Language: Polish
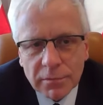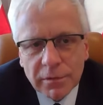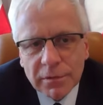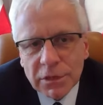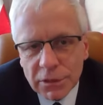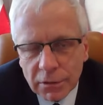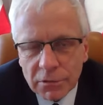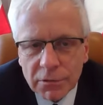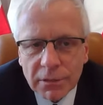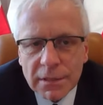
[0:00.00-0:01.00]
jeżeli
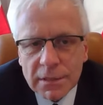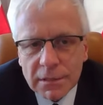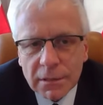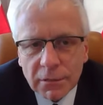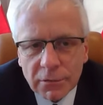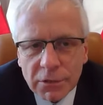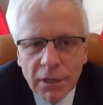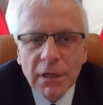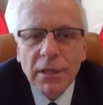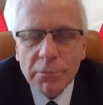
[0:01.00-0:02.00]
chodzi o decyzyjność,
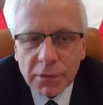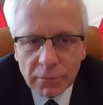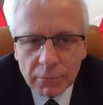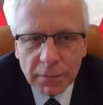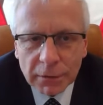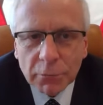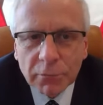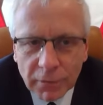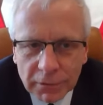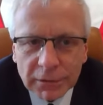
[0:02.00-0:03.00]
na przykład w
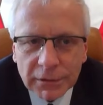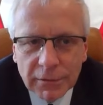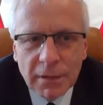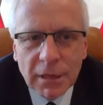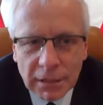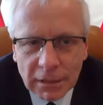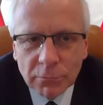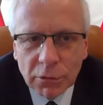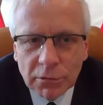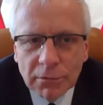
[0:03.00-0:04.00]
przypadku wojny, tak,
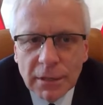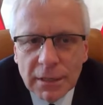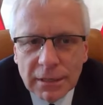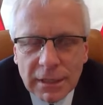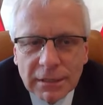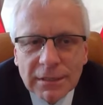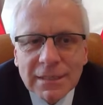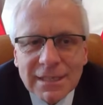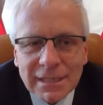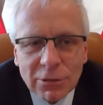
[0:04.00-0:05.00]
bo ten,
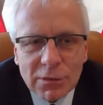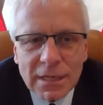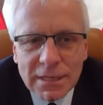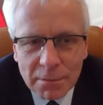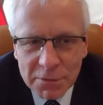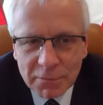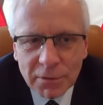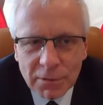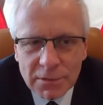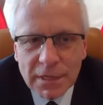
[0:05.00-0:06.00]
to
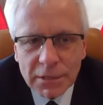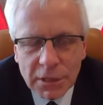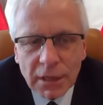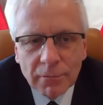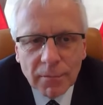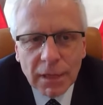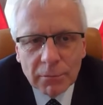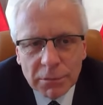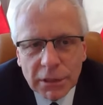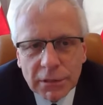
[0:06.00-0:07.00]
zastępstwo nie oznacza
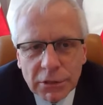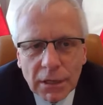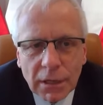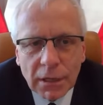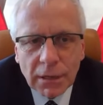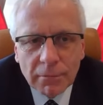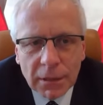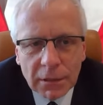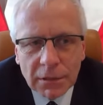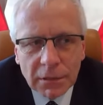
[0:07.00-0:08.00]
przejęcia
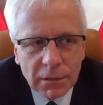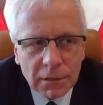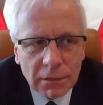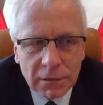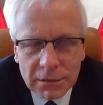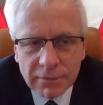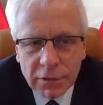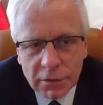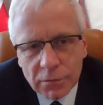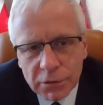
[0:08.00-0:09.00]
E,
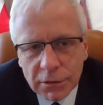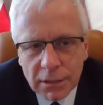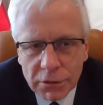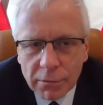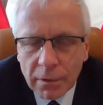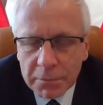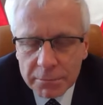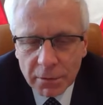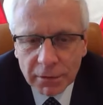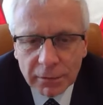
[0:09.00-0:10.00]
zwierzchności nad siłami
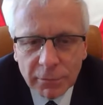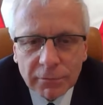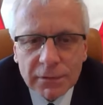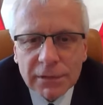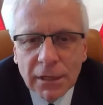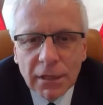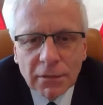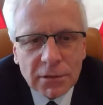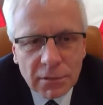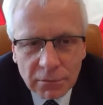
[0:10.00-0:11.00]
zbrojnymi. Więc
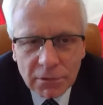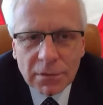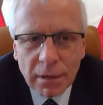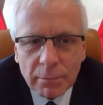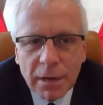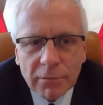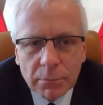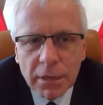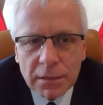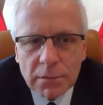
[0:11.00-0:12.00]
to są, to są
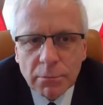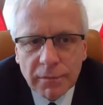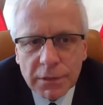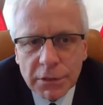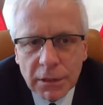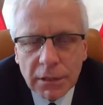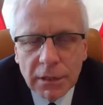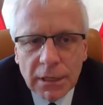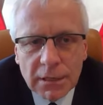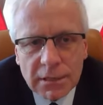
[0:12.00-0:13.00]
naprawdę bardzo poważne
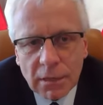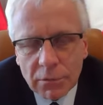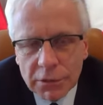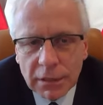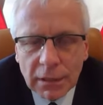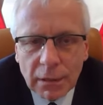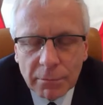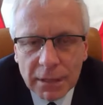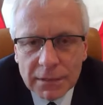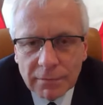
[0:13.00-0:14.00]
zagrożenia dla
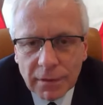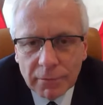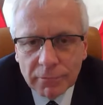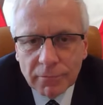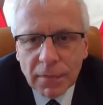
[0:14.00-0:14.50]
państwa.